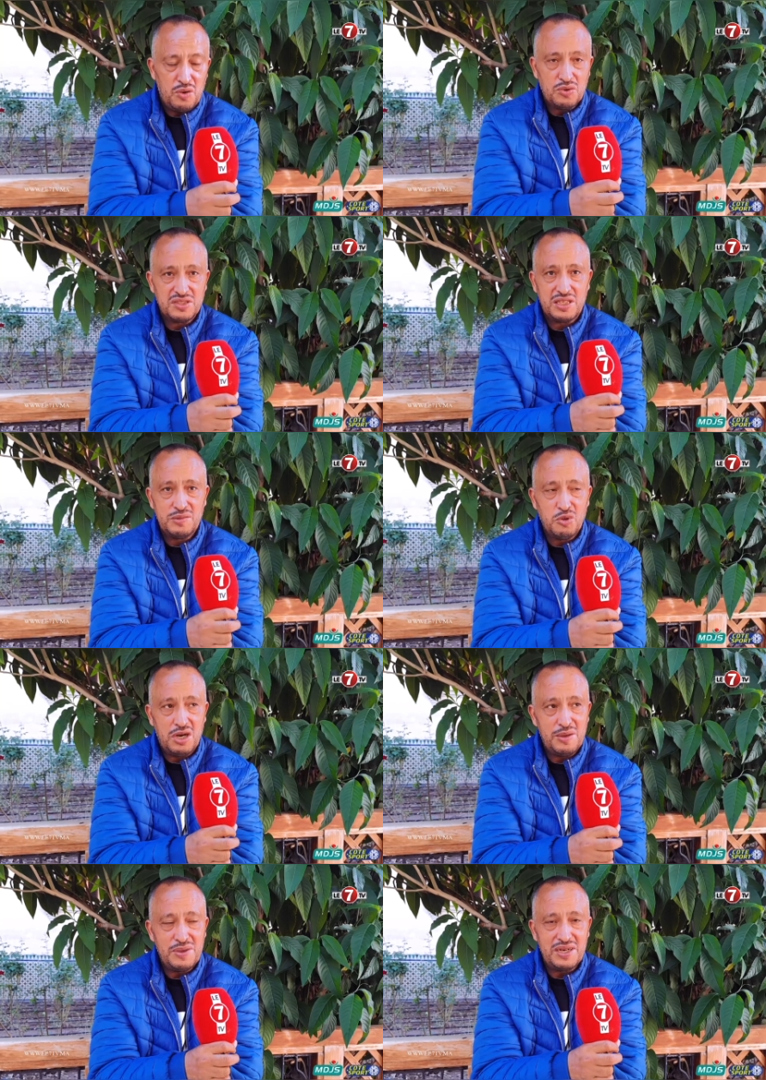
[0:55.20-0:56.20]
استاذ
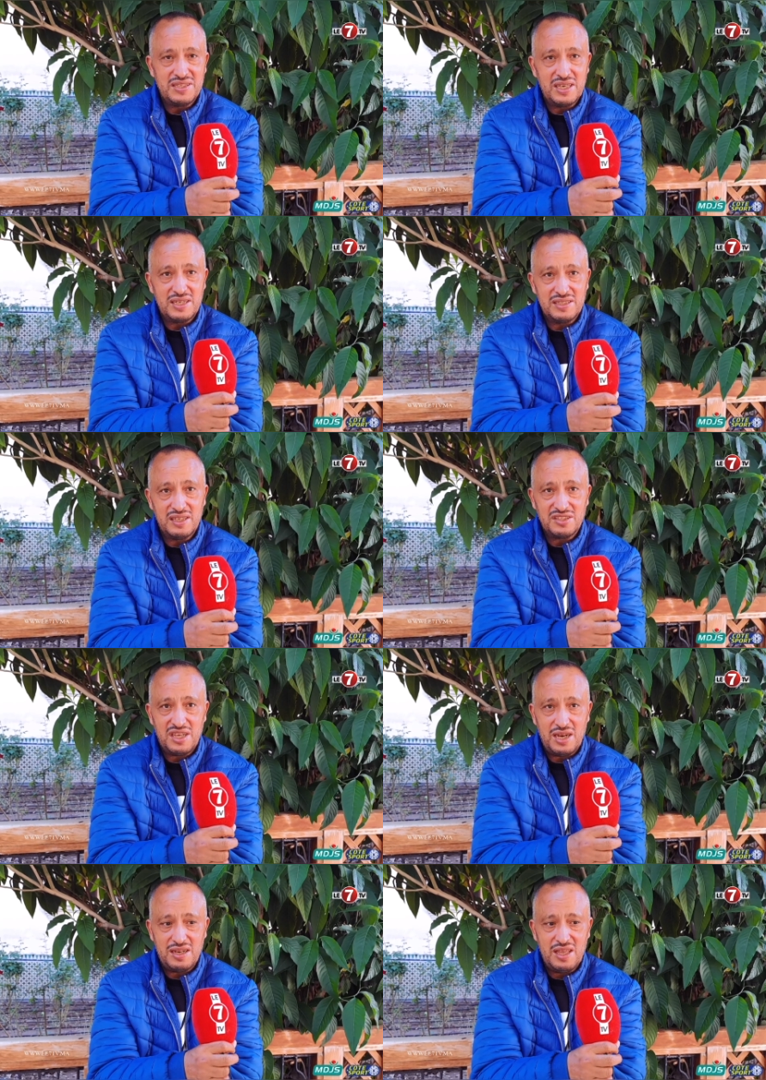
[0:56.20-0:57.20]
المقابله ديال غدا ان
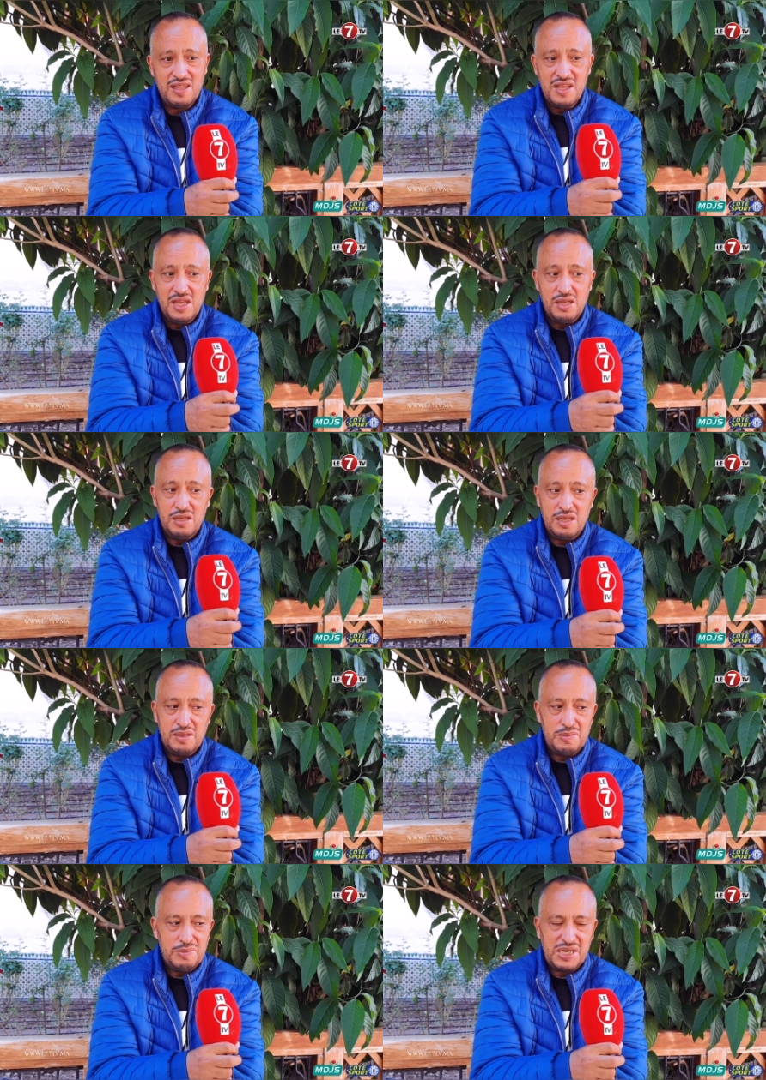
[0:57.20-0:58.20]
شاء الله
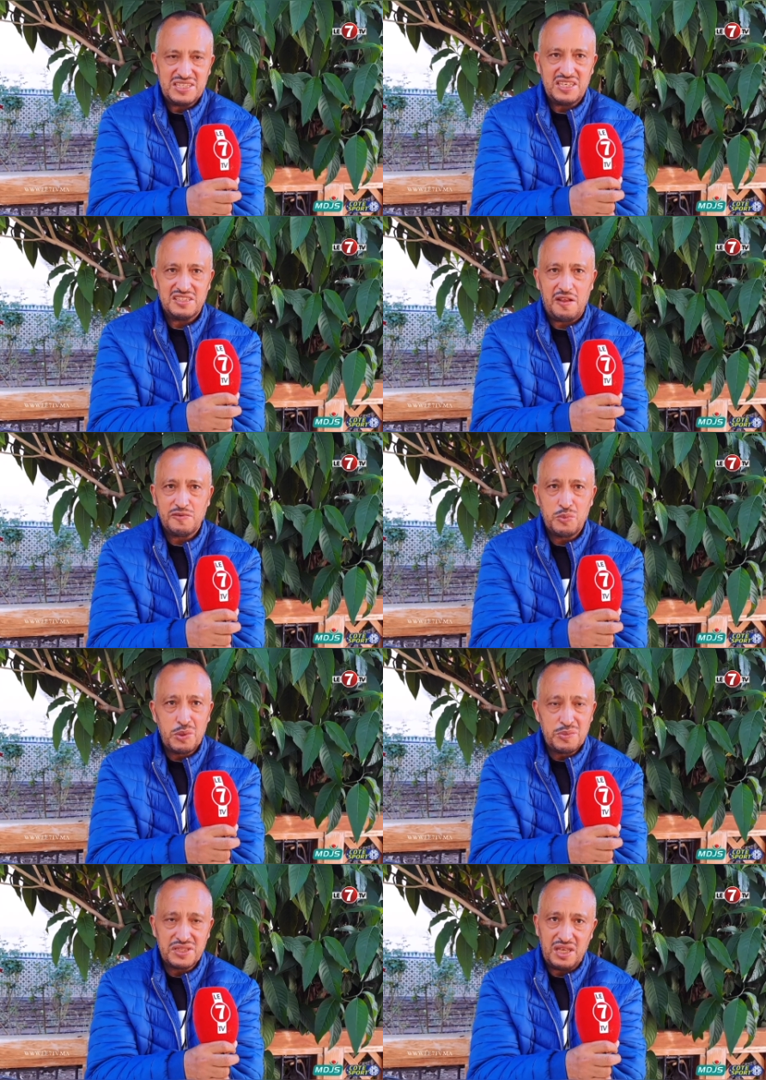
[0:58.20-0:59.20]
آه، ما كتعترف
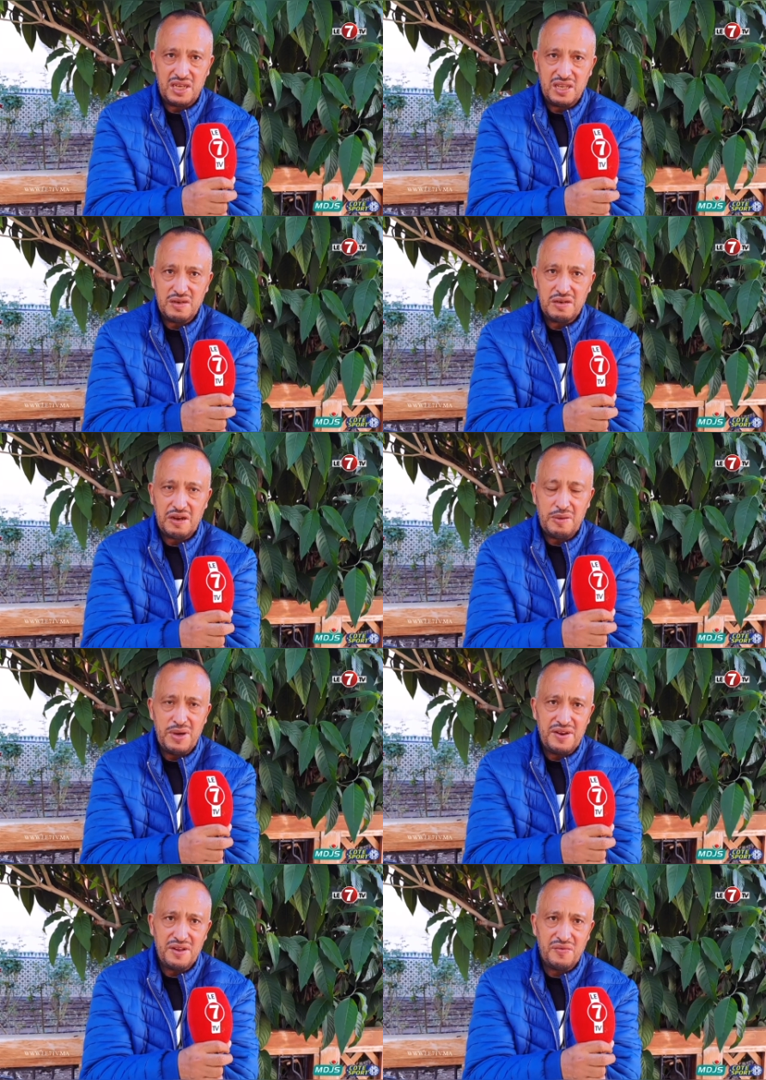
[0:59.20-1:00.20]
بالمنطق رغم
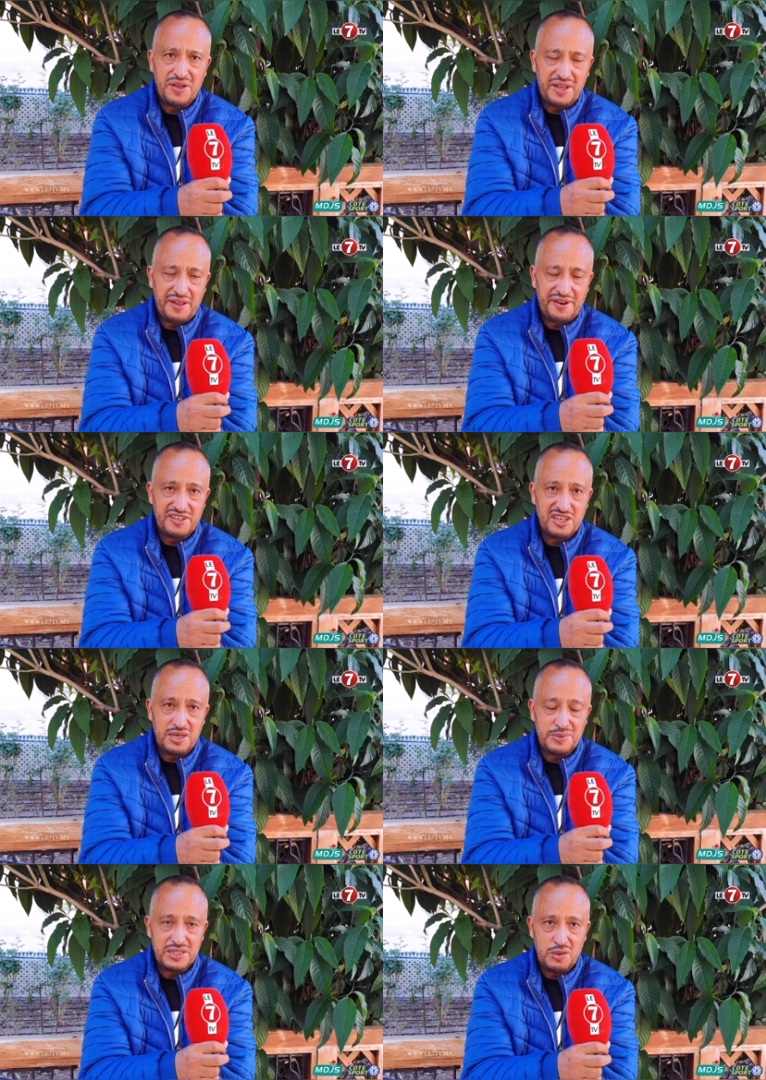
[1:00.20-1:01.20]
ان فريق الرجاء
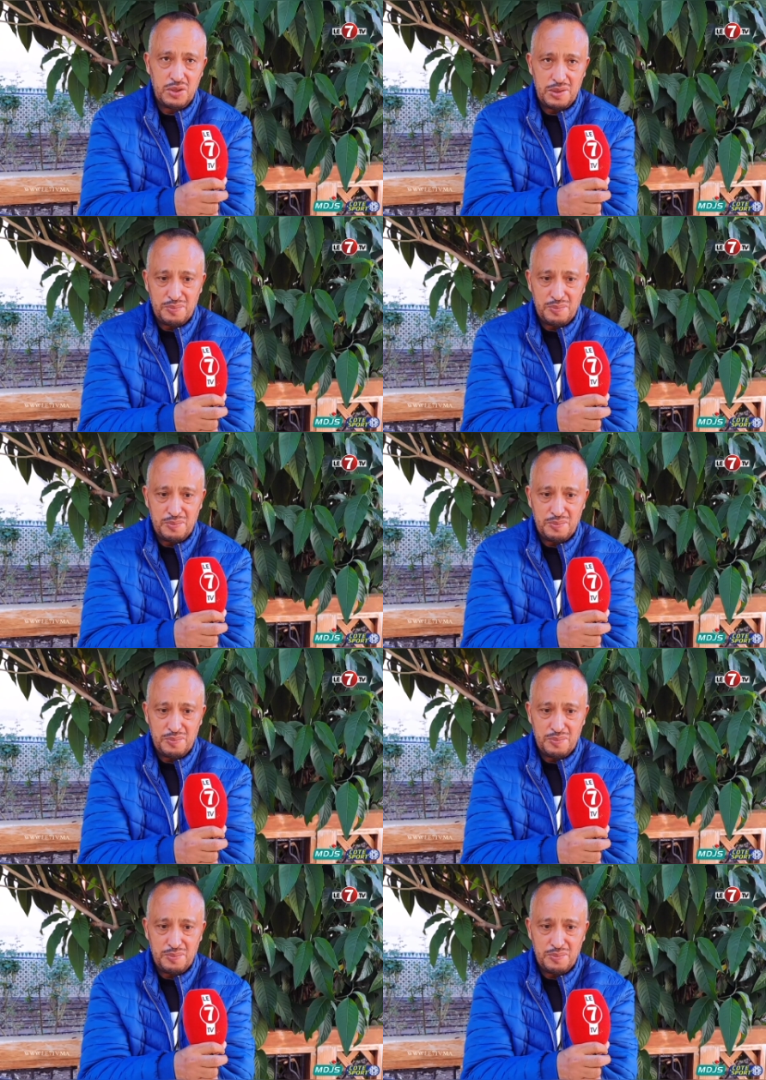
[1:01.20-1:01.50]
البيضاوي